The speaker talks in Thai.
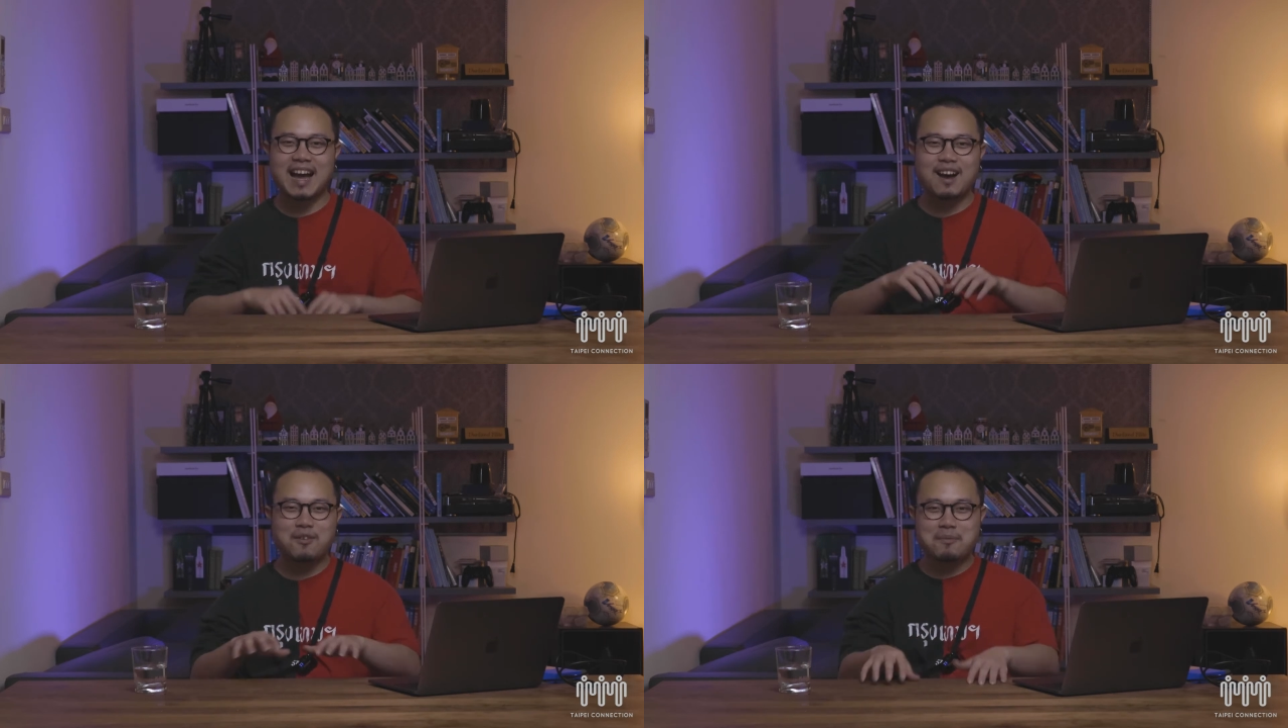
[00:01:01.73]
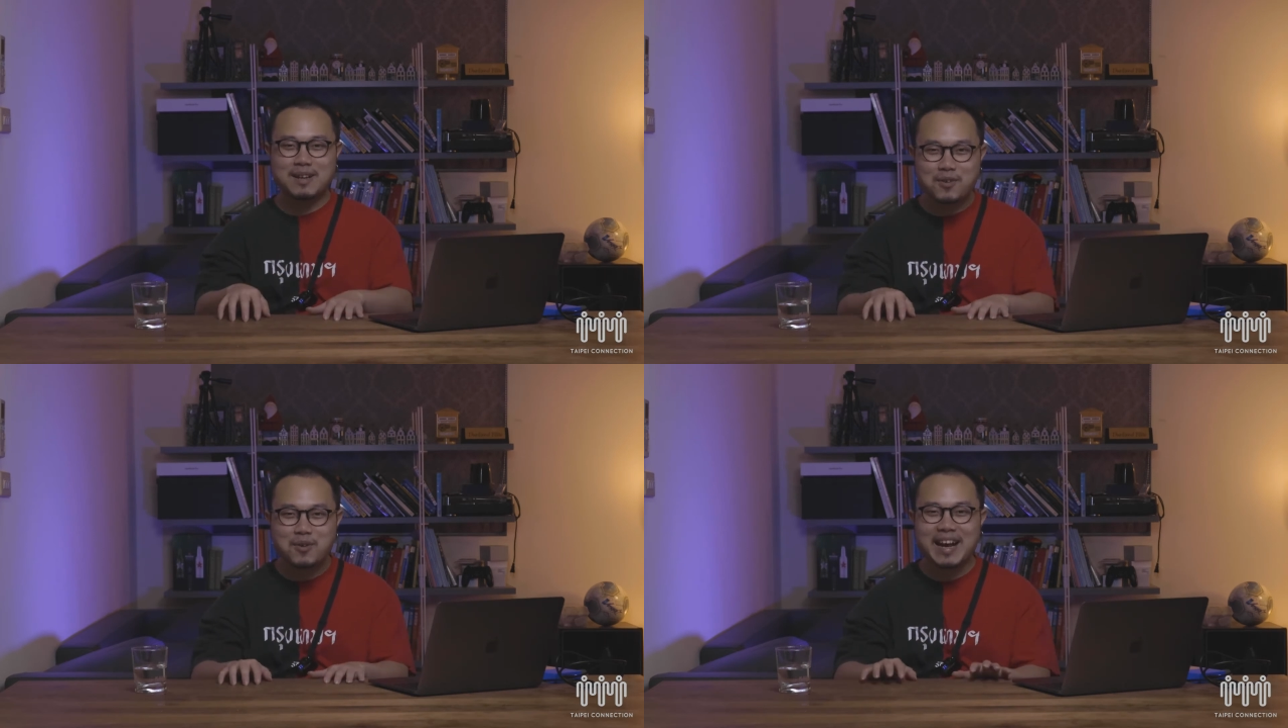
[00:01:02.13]
เอา
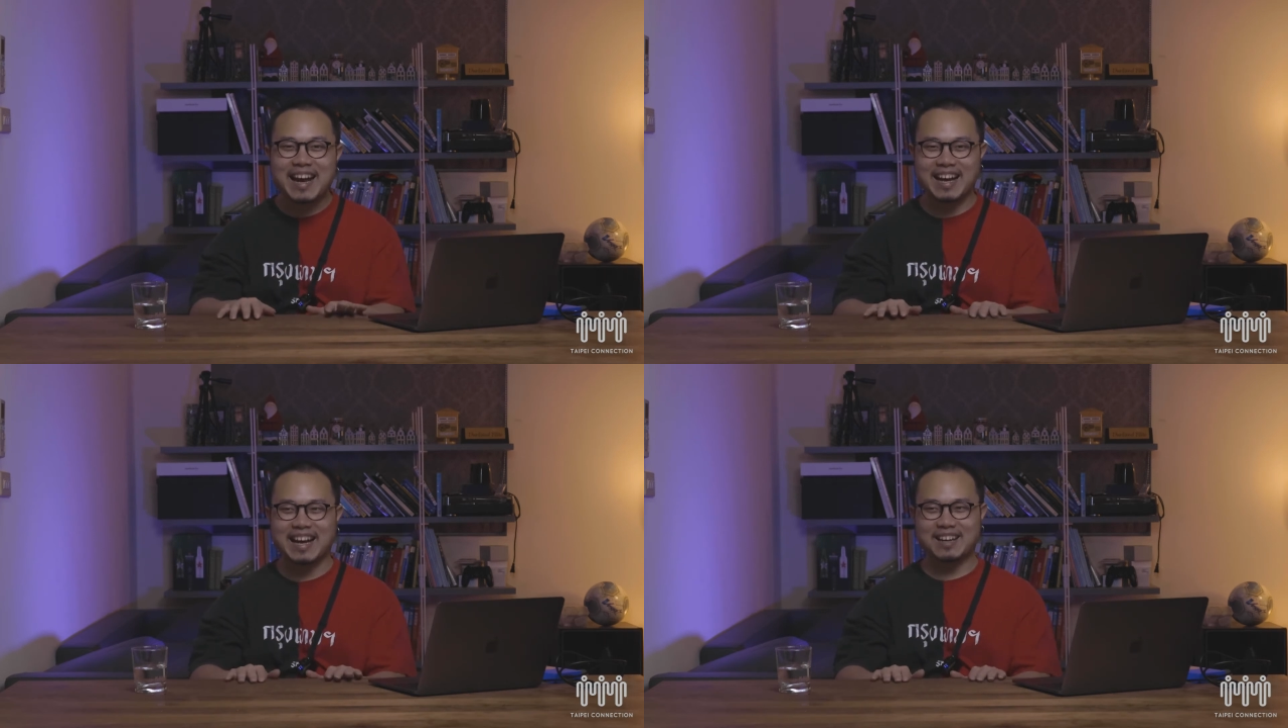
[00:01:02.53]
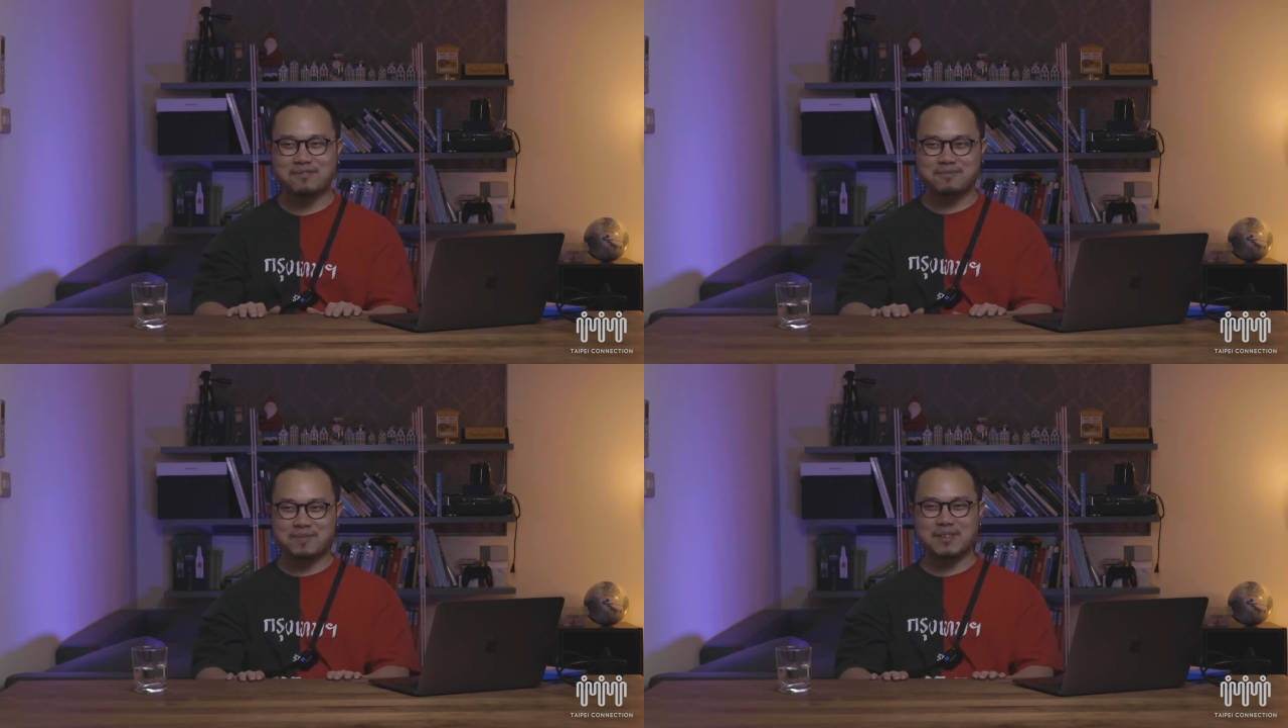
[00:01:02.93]
เป็นคู่แข่งกัน
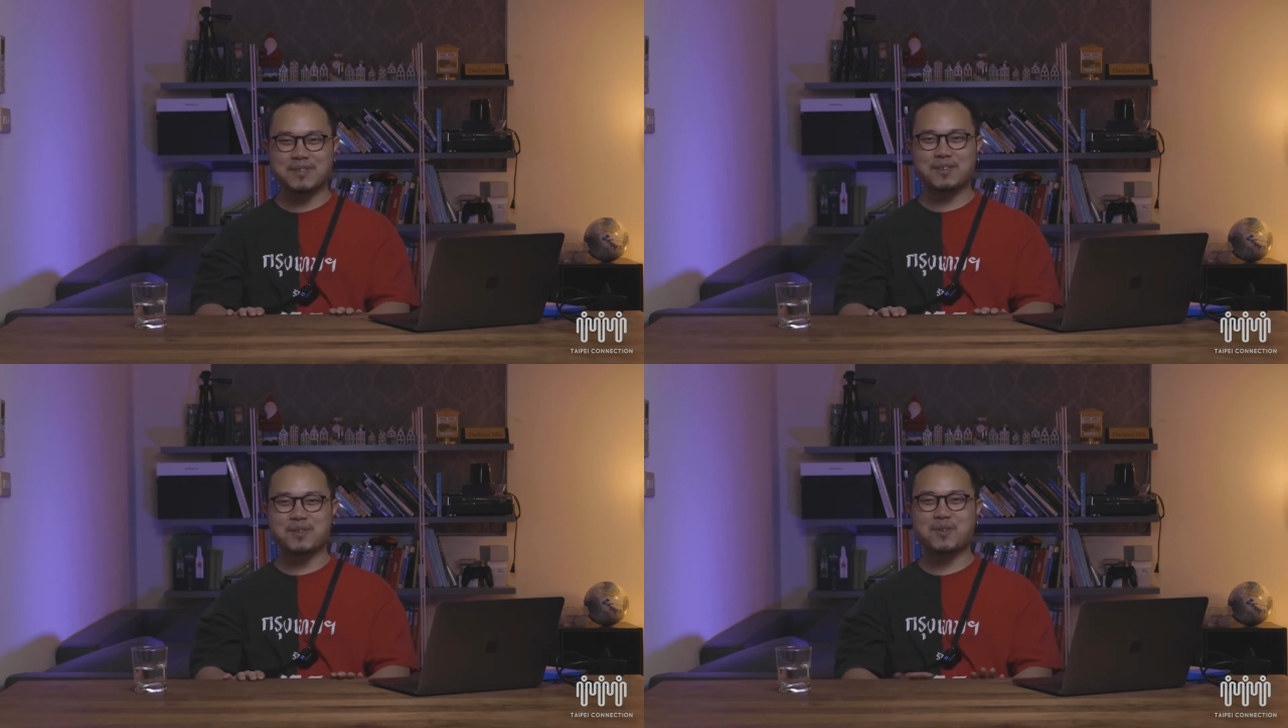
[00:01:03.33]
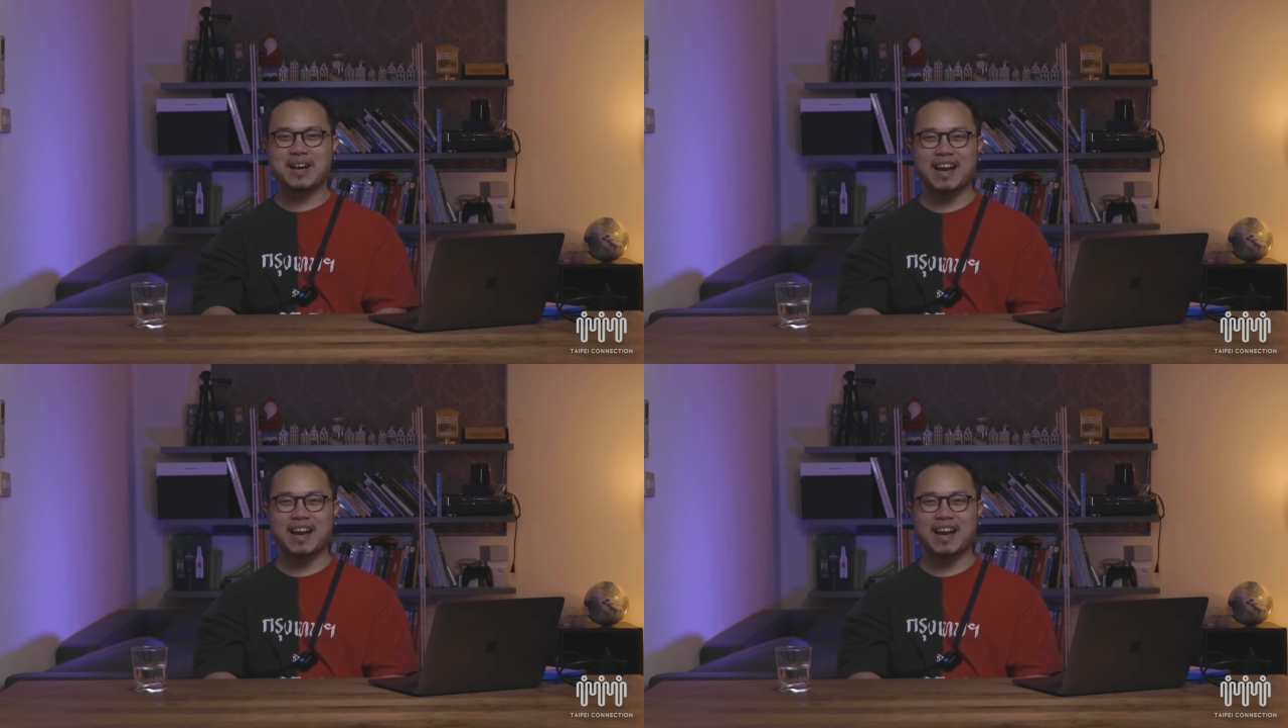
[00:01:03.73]
เป็นฟิลคู่